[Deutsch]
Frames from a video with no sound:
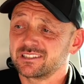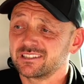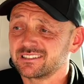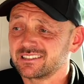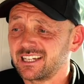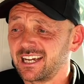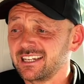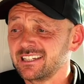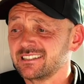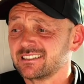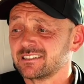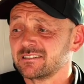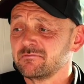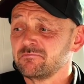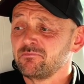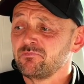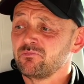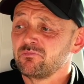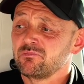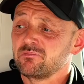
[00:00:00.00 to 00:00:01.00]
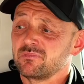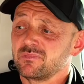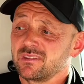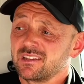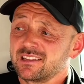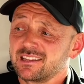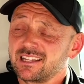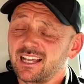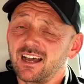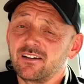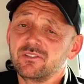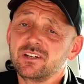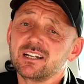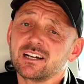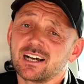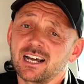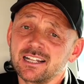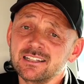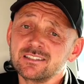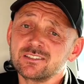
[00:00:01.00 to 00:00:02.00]
Das heißt, da
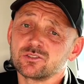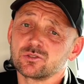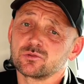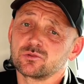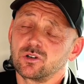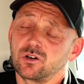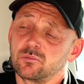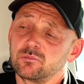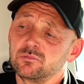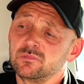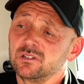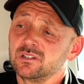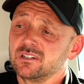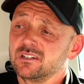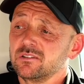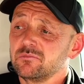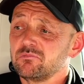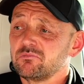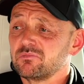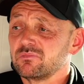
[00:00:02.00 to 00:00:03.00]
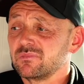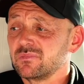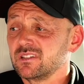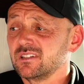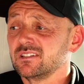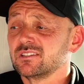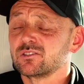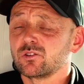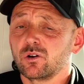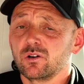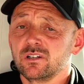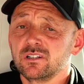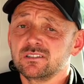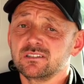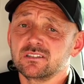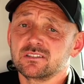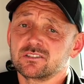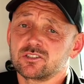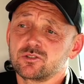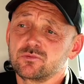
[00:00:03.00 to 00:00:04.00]
wieder ranzukommen, ist
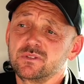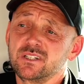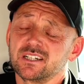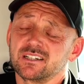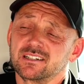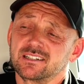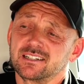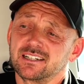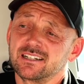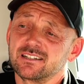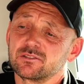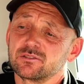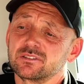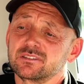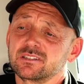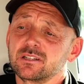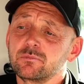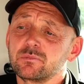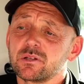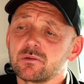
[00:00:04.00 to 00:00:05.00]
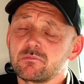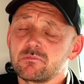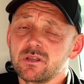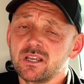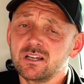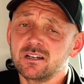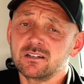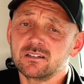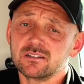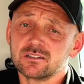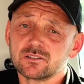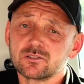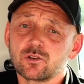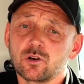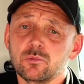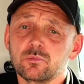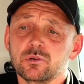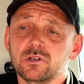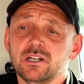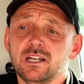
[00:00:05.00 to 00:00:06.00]
äußerst schwierig. Also es gibt mehrere
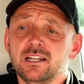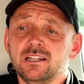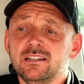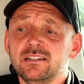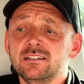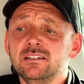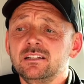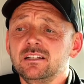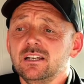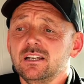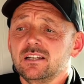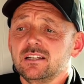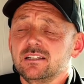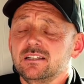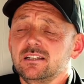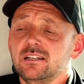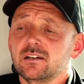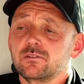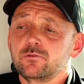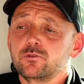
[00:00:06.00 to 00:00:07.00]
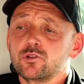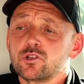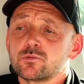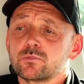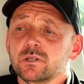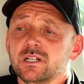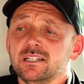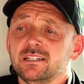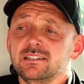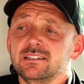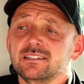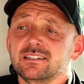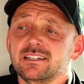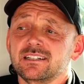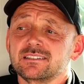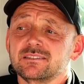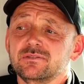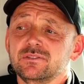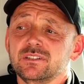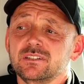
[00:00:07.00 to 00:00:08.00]
Komponenten, die dafür sprechen,
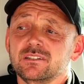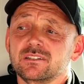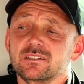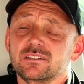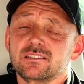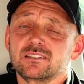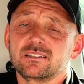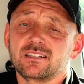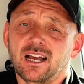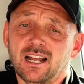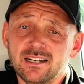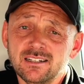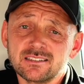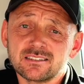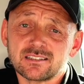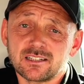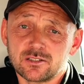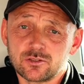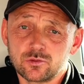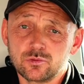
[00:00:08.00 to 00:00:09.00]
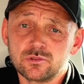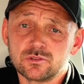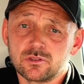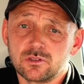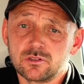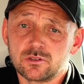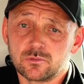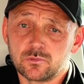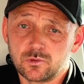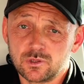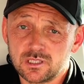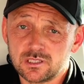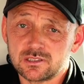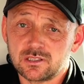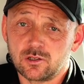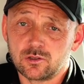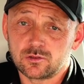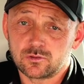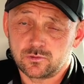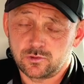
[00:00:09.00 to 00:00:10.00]
dass wir alles dran tun sollten, obwohl das
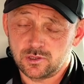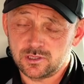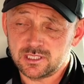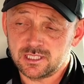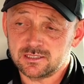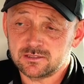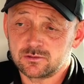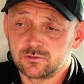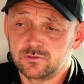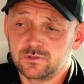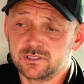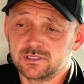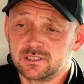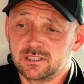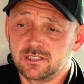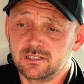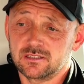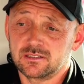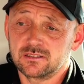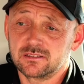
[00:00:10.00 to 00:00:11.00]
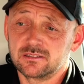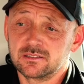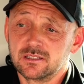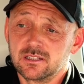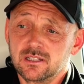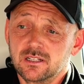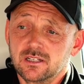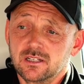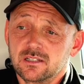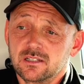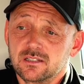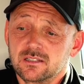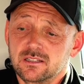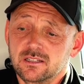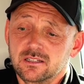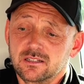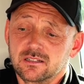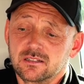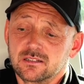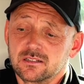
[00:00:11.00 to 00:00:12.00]
Auto Vollkasko versichert ist,
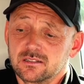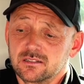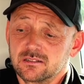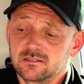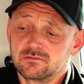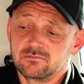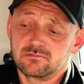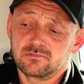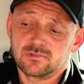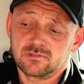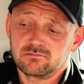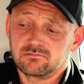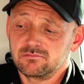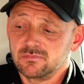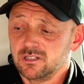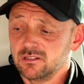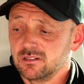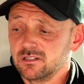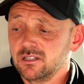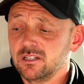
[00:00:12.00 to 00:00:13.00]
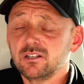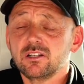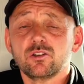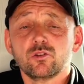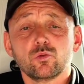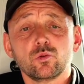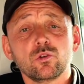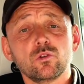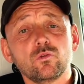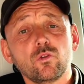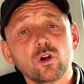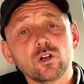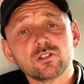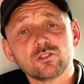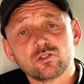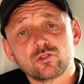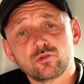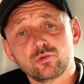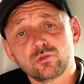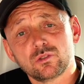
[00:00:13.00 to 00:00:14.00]
den, nee, den
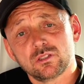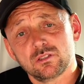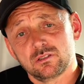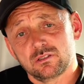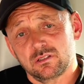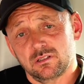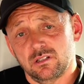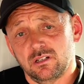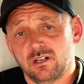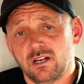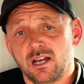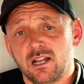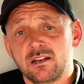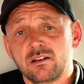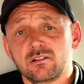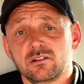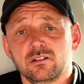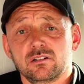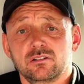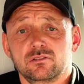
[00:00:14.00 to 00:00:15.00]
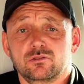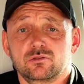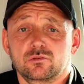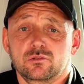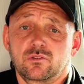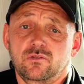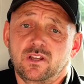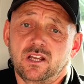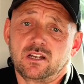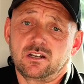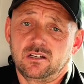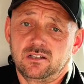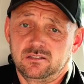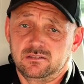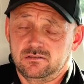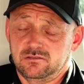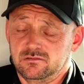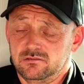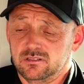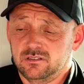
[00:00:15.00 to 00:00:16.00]
ungewollten Zutritt äh, anderer zu
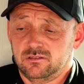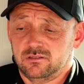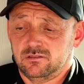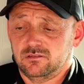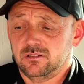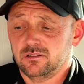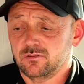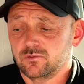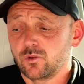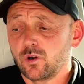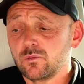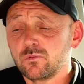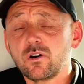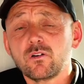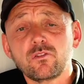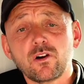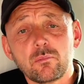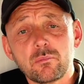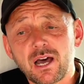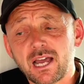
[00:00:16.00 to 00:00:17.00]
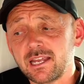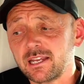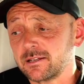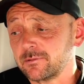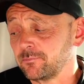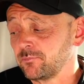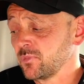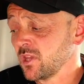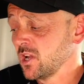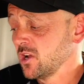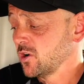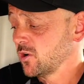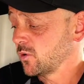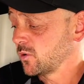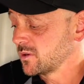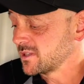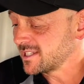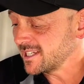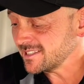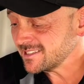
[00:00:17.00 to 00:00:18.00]
gewährleisten. Das, das wollen wir vermeiden.
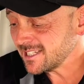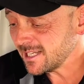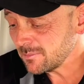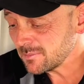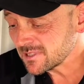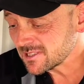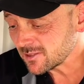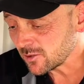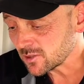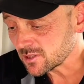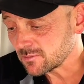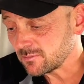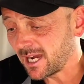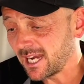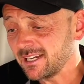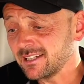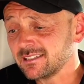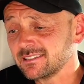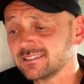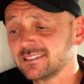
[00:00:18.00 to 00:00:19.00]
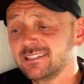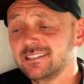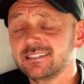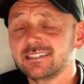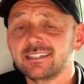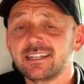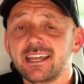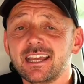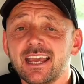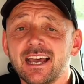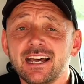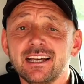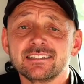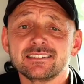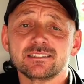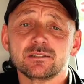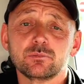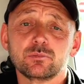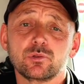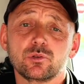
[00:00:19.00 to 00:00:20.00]
Und deshalb ist aus meiner Sicht der
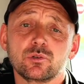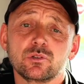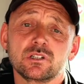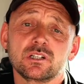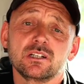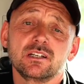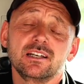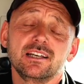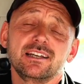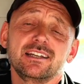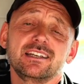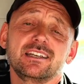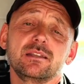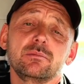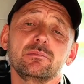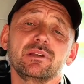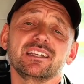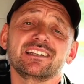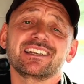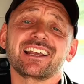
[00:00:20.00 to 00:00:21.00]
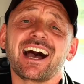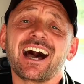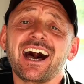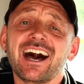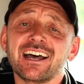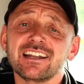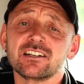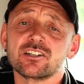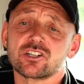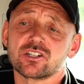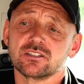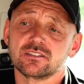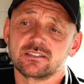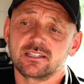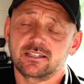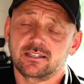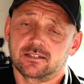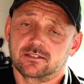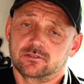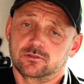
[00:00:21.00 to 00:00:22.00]
erste Punkt die mechanische
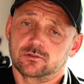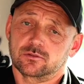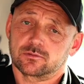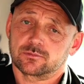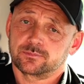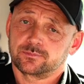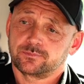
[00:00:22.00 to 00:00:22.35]
Sicherung.